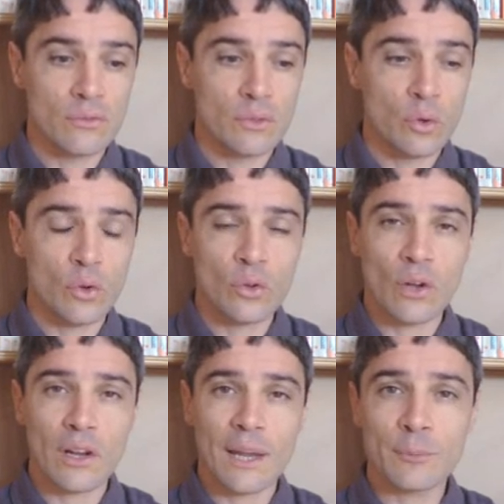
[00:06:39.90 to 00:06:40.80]
Donc
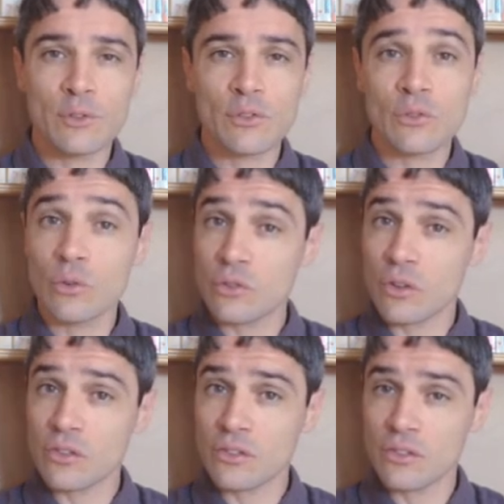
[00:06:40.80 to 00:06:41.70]
l'absence de
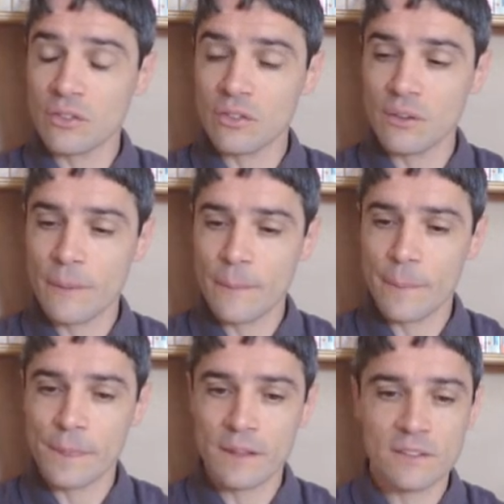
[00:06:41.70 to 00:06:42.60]
sens.
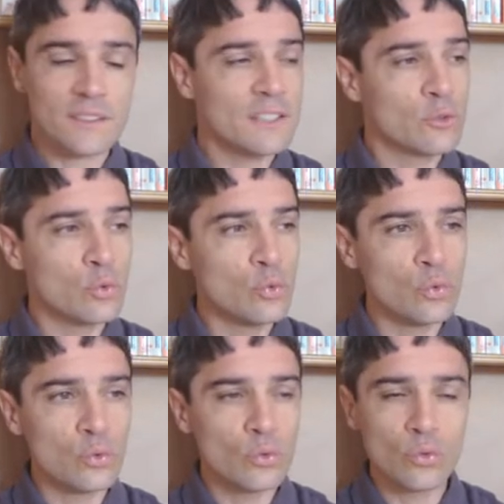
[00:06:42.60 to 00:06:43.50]
Si tout,
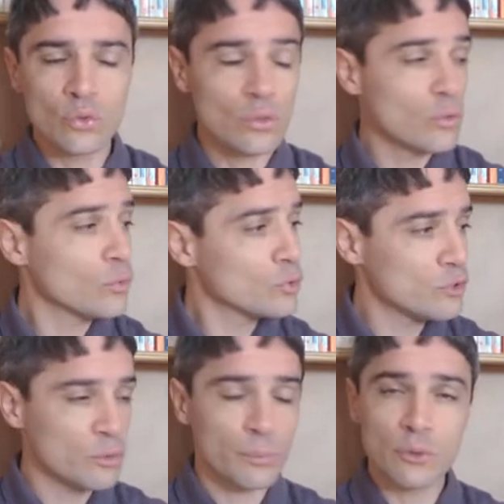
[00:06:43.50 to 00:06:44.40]

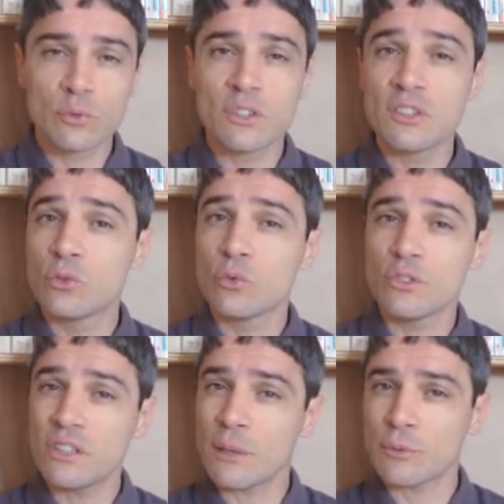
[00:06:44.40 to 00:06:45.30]
si on peut douter de tout,
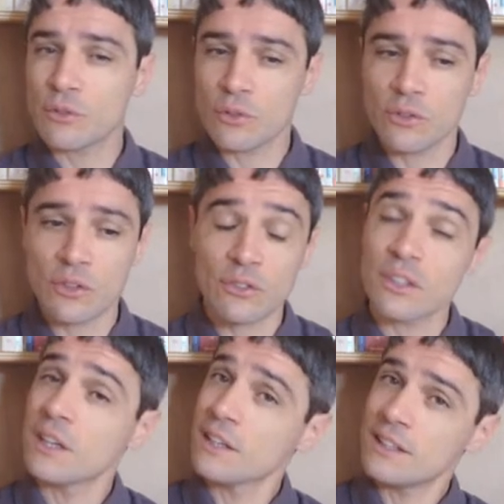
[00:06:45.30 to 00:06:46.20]
c'est l'absence de sens.
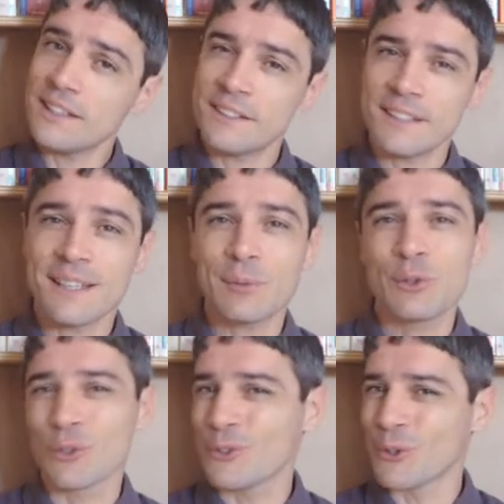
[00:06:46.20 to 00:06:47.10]
Et c'est
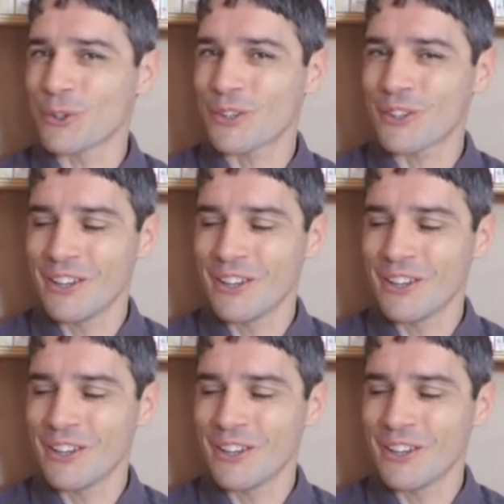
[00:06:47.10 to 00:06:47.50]
absurde. Donc